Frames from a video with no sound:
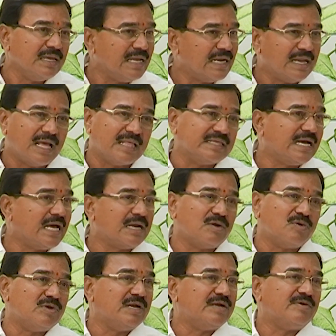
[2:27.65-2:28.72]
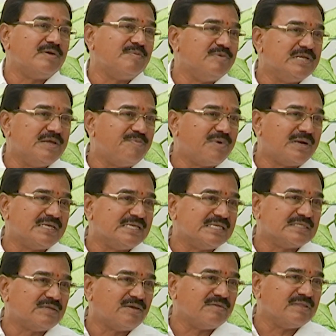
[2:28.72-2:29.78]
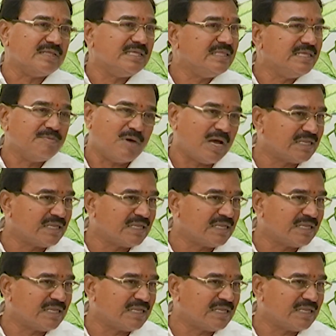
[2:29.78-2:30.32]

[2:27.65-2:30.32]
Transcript: ఇలా అధికారంలో ఉండేటువంటి బీజేపీ పార్టీ చేస్తా ఉంది ఇది